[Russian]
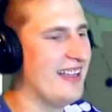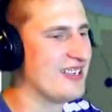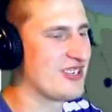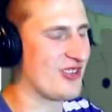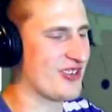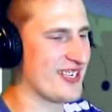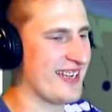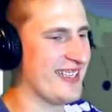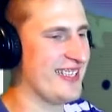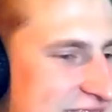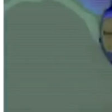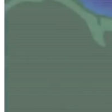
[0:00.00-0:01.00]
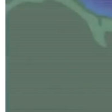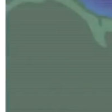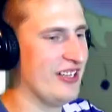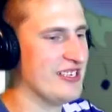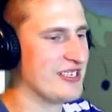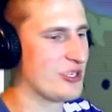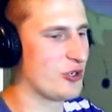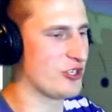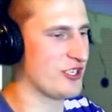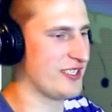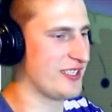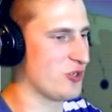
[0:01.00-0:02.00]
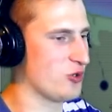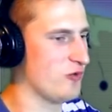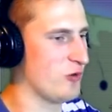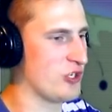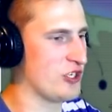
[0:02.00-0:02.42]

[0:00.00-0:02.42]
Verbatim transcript: Что же я наделал? Что же я скажу его